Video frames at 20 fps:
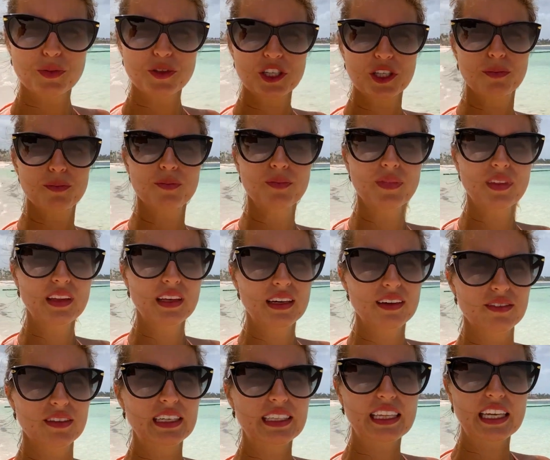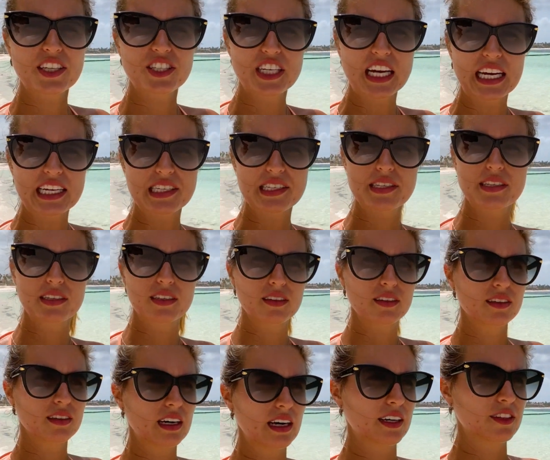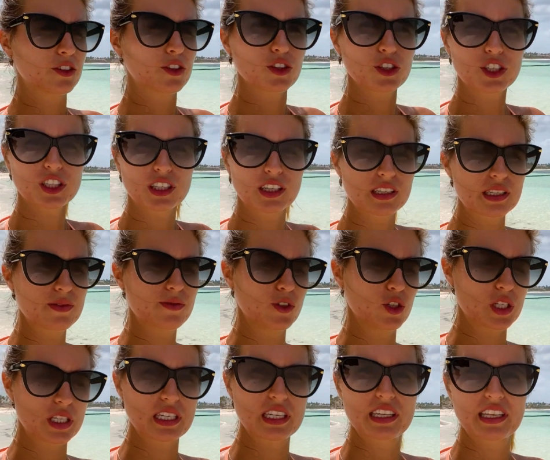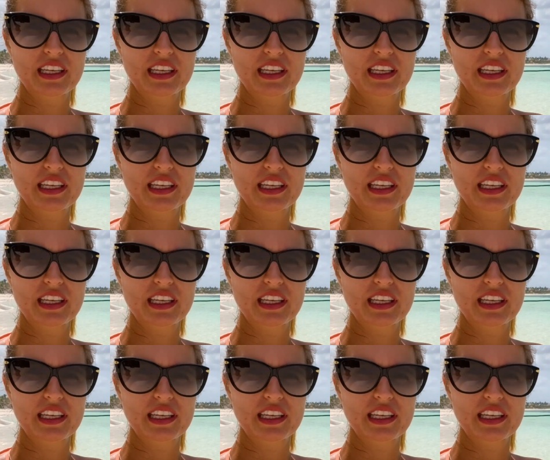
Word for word: В общем, в этой части Антошка звезды